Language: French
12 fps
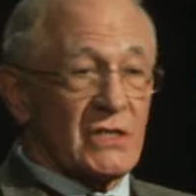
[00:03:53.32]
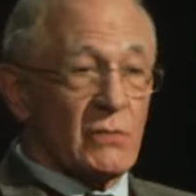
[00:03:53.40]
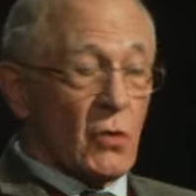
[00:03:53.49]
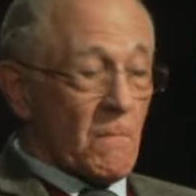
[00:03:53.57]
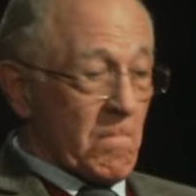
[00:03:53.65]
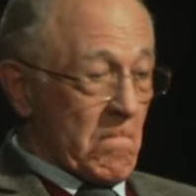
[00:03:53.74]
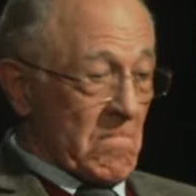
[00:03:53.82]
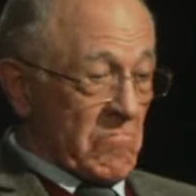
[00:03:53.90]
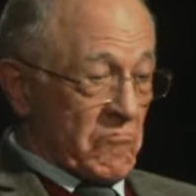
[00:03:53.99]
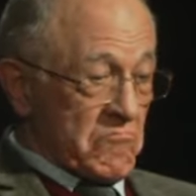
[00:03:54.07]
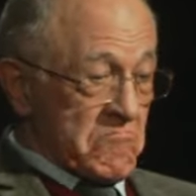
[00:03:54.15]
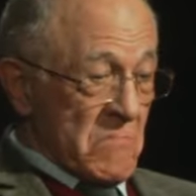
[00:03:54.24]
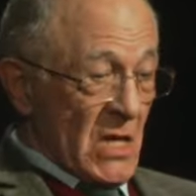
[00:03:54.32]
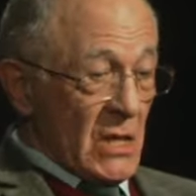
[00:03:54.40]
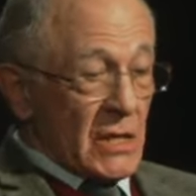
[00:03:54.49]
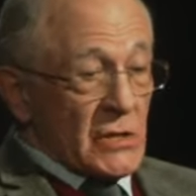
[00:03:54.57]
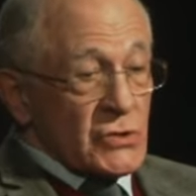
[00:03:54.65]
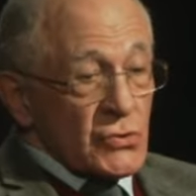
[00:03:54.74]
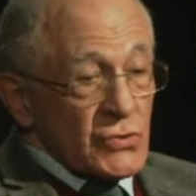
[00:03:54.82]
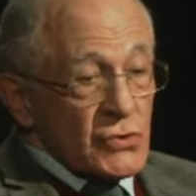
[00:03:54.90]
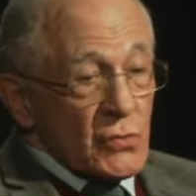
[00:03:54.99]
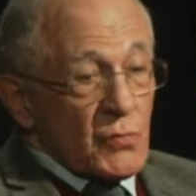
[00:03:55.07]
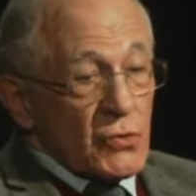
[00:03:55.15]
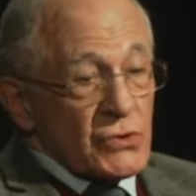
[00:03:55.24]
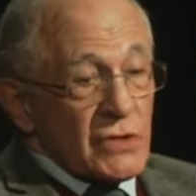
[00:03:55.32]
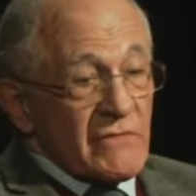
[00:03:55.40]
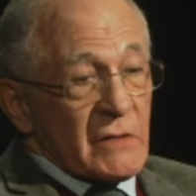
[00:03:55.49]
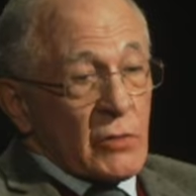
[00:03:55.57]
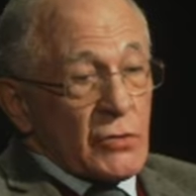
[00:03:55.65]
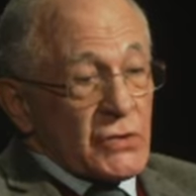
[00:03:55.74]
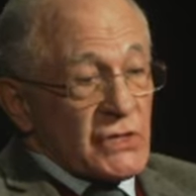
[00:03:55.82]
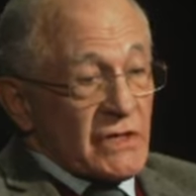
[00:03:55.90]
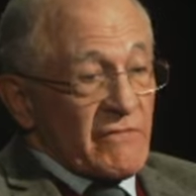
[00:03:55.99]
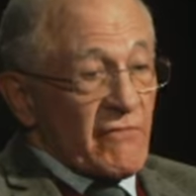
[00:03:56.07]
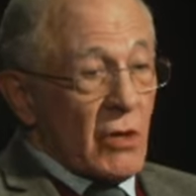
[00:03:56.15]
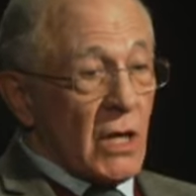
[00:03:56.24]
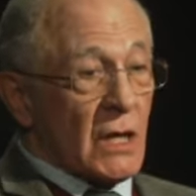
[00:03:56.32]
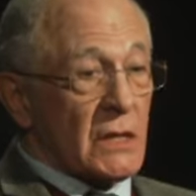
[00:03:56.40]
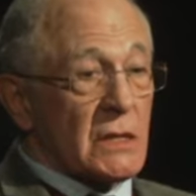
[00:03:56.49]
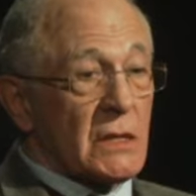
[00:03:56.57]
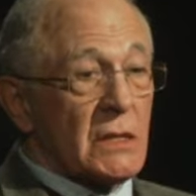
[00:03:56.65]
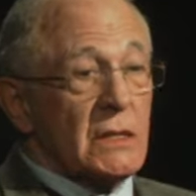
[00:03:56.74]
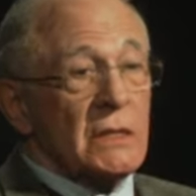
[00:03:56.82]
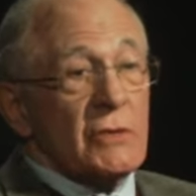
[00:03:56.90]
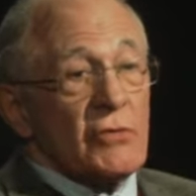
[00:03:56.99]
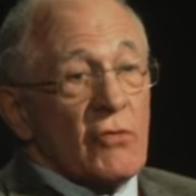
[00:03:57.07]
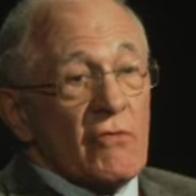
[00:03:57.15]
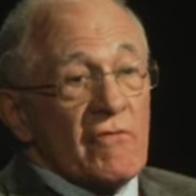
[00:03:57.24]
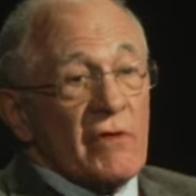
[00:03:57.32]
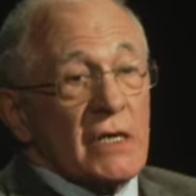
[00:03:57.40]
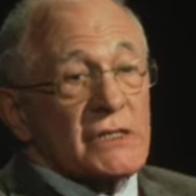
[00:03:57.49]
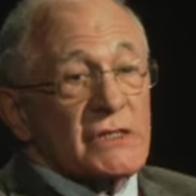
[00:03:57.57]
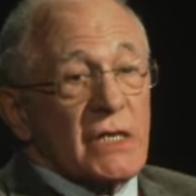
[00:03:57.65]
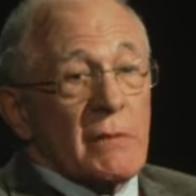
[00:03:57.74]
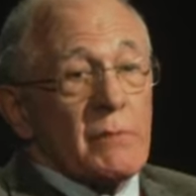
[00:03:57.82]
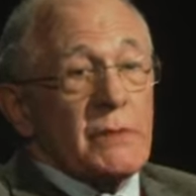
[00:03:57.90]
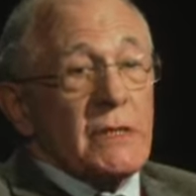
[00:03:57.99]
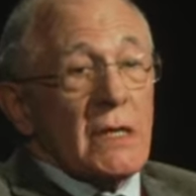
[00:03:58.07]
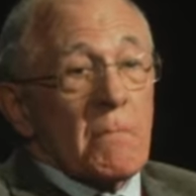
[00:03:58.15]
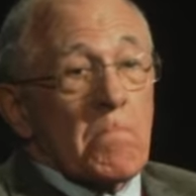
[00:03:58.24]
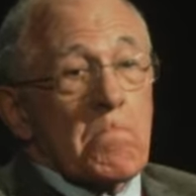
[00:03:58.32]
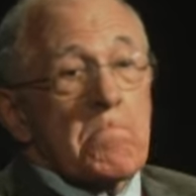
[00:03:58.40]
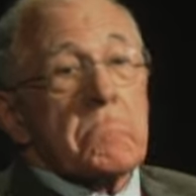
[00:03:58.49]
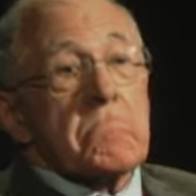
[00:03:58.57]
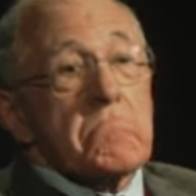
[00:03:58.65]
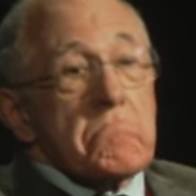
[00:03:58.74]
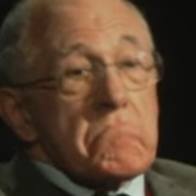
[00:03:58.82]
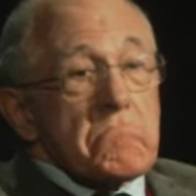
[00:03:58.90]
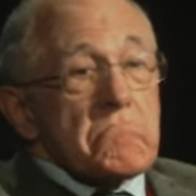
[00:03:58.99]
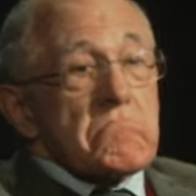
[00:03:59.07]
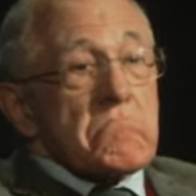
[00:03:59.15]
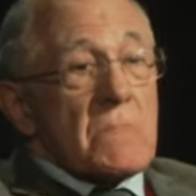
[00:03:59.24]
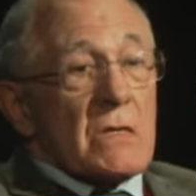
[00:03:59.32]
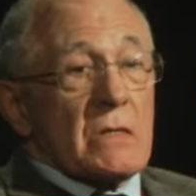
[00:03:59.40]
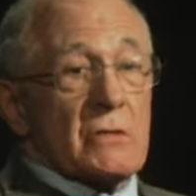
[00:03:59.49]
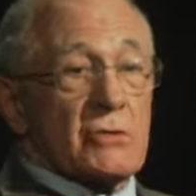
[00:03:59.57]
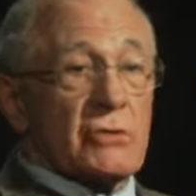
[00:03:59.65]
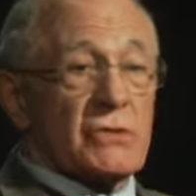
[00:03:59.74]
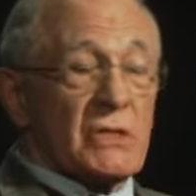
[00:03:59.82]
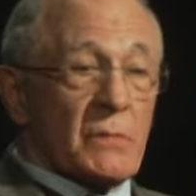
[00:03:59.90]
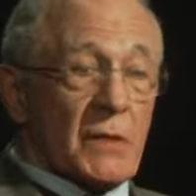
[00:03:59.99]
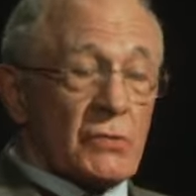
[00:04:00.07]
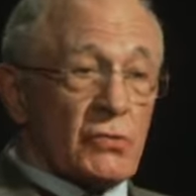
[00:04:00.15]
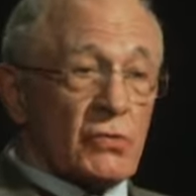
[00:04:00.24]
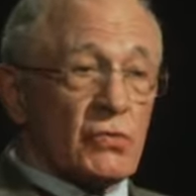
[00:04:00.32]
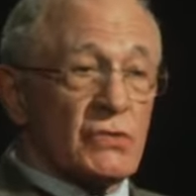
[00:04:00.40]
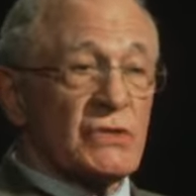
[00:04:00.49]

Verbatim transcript: animaux. La question se posant évidemment de savoir qui trouverait ça bien. Euh, je ne sais pas du tout